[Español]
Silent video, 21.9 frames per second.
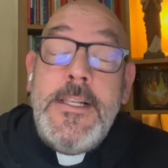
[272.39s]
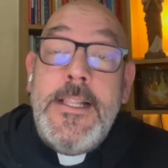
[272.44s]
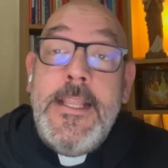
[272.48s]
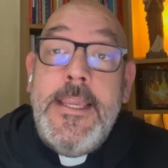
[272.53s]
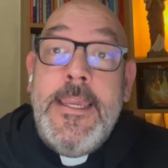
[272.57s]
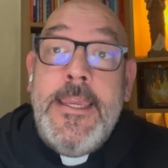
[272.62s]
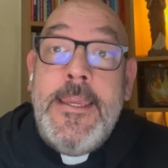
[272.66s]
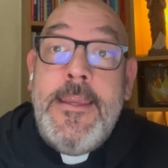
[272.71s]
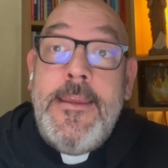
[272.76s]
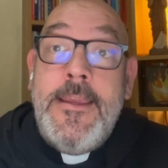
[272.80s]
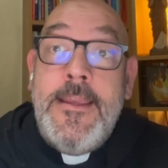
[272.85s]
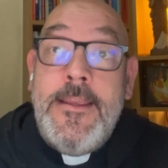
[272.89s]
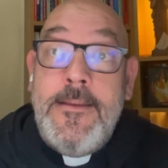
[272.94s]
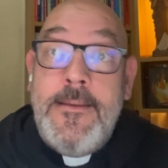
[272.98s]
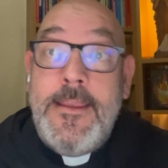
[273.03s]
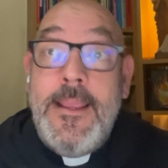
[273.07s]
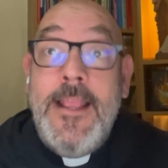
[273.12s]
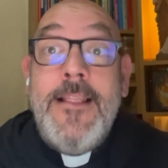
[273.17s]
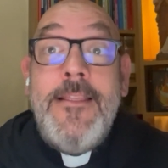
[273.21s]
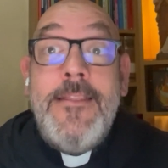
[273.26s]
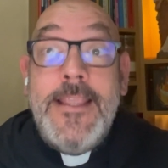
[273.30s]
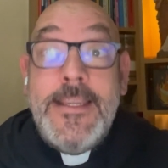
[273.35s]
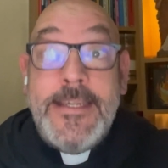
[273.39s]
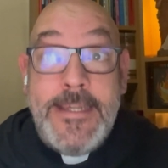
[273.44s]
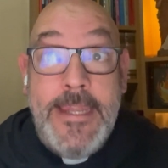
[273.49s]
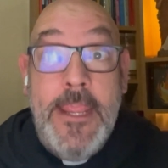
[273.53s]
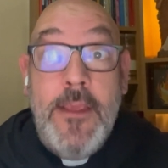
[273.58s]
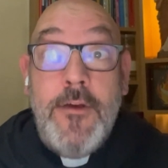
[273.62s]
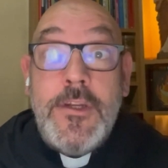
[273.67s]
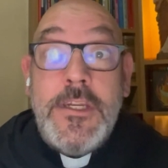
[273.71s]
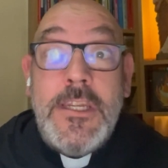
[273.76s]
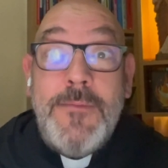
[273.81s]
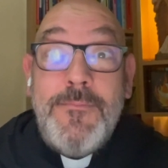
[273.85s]
Eh, en que el
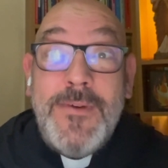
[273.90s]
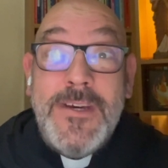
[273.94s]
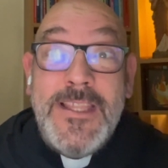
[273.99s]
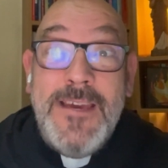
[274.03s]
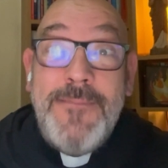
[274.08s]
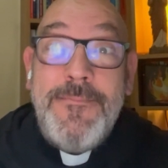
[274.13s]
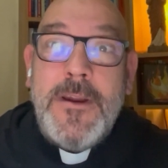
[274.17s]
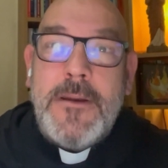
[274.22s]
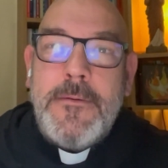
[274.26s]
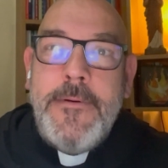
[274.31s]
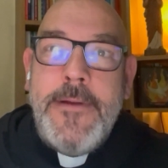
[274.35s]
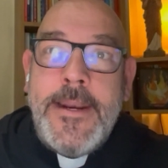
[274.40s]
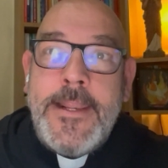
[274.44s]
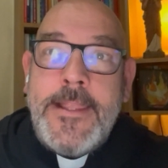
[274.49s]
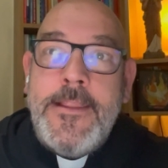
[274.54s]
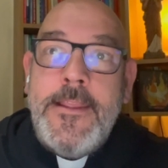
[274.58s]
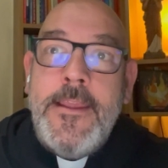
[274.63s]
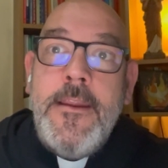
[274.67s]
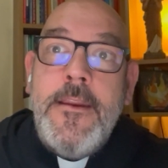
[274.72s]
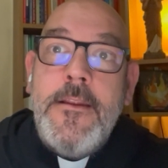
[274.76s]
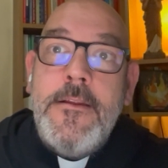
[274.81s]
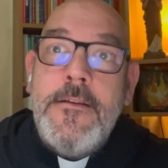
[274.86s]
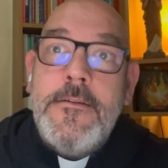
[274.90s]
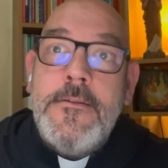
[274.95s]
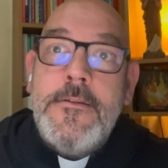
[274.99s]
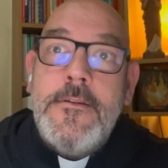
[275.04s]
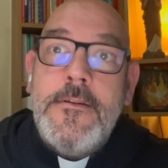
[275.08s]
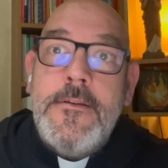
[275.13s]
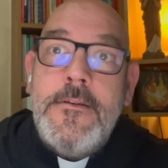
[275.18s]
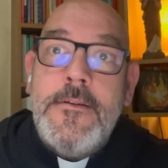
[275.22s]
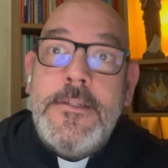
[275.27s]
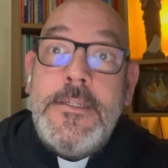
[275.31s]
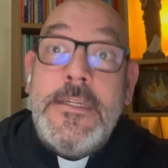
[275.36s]
deseo se puede pervertir,
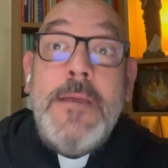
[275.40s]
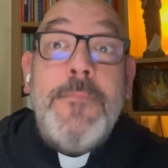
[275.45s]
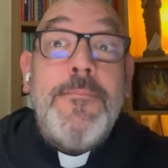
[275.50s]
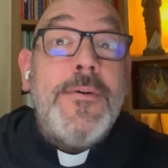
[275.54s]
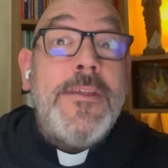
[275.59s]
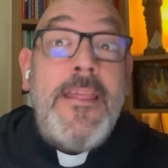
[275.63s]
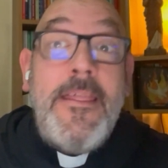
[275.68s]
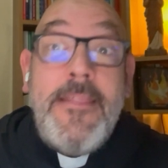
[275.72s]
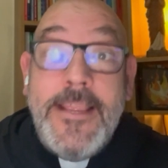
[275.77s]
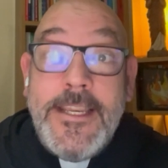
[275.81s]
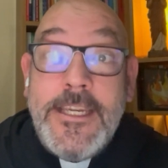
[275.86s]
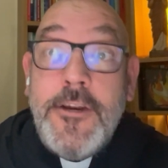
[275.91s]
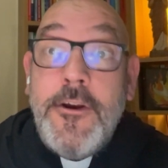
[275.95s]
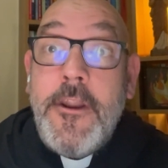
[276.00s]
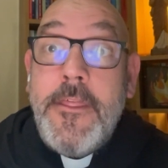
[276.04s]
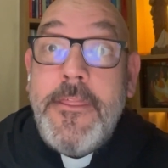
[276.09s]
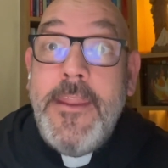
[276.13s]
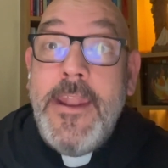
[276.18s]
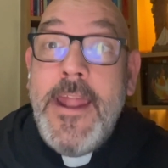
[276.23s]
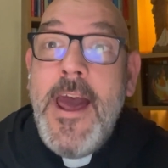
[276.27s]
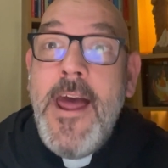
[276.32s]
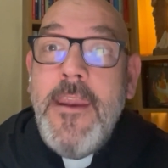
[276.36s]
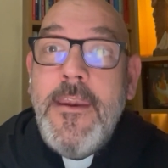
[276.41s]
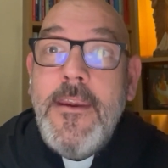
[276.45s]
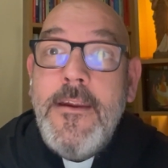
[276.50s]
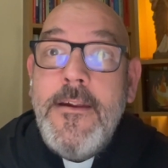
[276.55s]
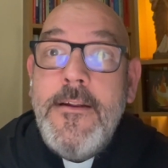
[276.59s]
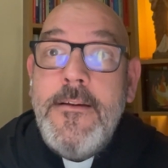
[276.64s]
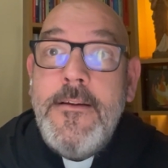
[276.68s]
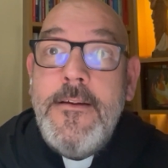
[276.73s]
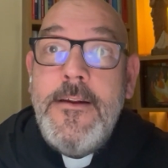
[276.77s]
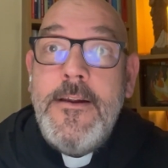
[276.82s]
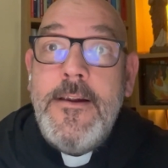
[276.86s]
se puede desordenar,
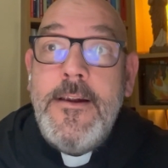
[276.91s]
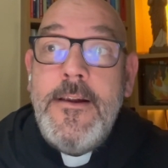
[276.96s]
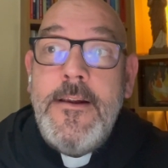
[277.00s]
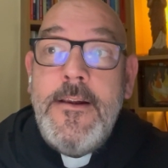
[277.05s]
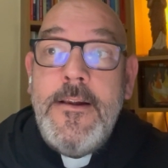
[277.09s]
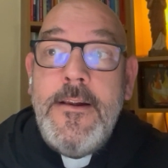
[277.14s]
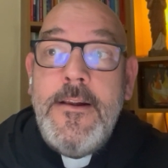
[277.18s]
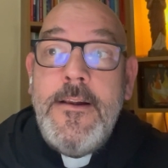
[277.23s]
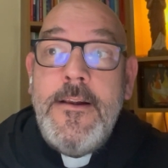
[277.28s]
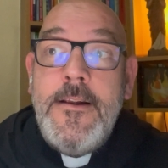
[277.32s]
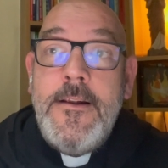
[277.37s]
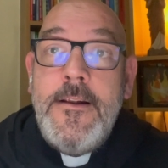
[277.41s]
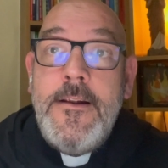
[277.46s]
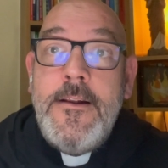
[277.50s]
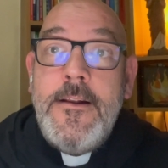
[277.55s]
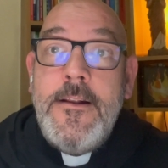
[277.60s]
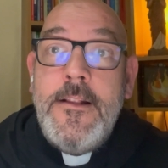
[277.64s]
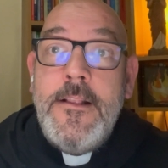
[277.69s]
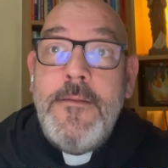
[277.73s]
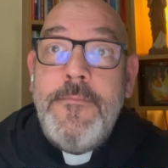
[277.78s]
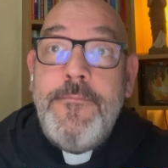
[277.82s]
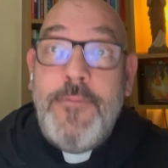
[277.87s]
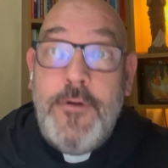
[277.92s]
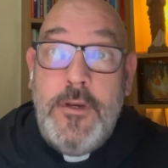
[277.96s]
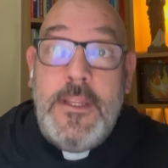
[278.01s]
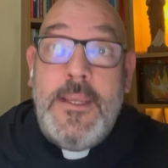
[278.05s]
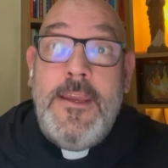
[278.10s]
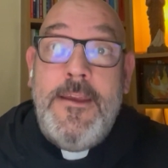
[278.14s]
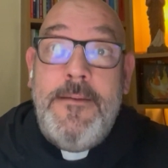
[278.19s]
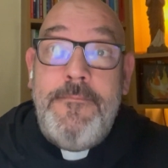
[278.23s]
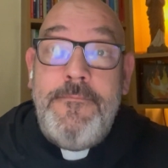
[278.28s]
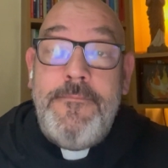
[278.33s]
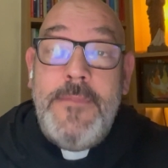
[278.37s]

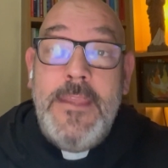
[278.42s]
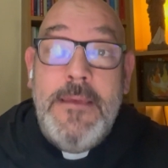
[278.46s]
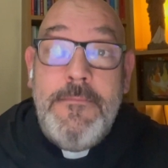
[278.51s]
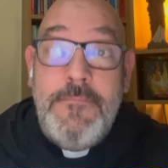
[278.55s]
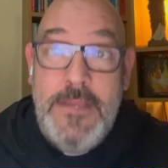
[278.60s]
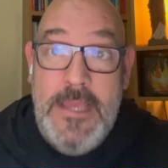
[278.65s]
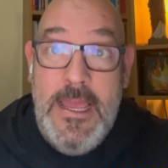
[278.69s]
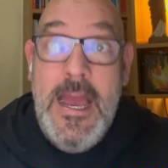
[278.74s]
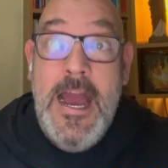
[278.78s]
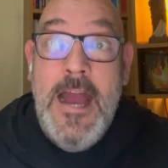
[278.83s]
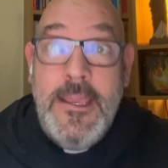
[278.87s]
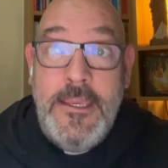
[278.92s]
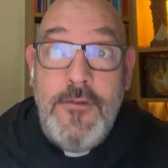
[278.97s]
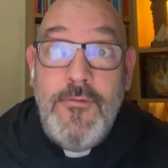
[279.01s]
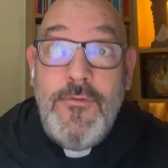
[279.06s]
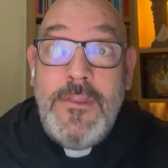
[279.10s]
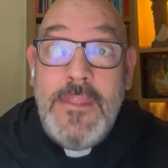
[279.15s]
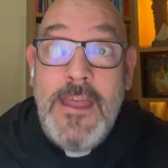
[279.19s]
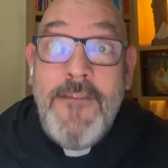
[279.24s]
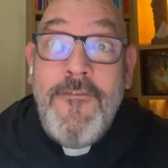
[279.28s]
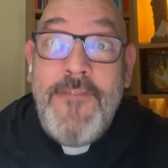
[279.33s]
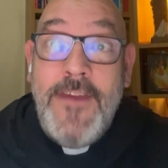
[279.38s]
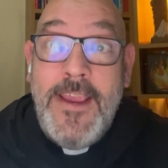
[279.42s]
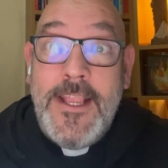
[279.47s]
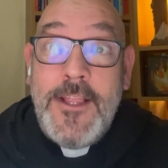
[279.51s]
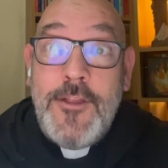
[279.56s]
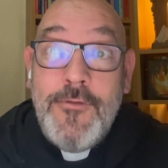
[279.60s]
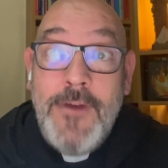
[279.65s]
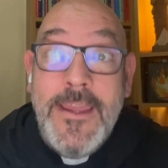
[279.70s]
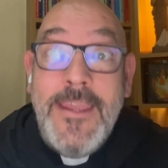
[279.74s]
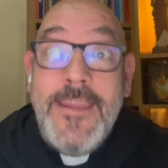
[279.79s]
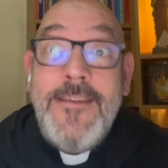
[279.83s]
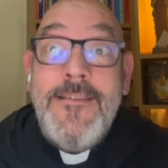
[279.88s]
porque hay un
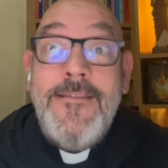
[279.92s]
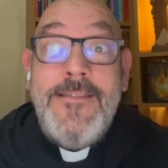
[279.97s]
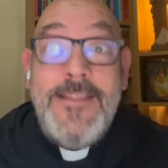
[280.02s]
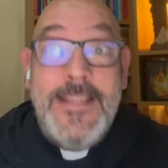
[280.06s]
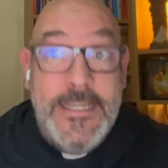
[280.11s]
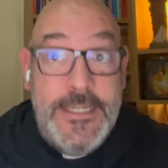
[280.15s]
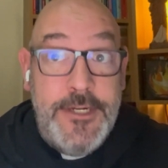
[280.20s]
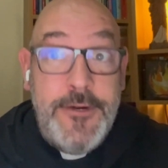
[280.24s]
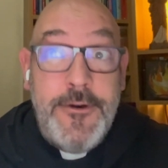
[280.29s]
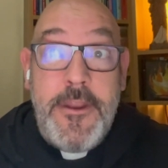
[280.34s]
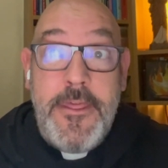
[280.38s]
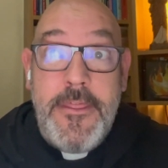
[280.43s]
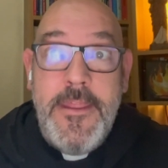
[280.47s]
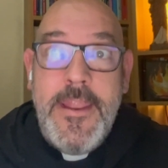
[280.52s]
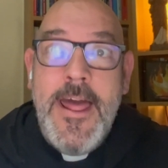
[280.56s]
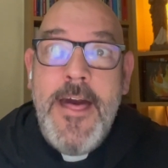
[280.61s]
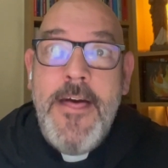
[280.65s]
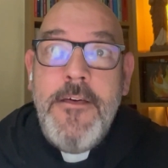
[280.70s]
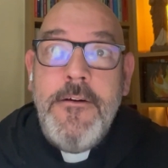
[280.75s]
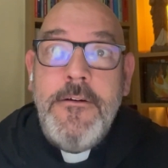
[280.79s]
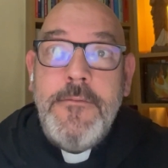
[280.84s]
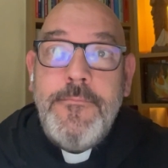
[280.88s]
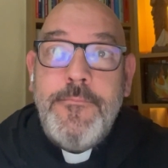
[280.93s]
afecto ahí desordenado.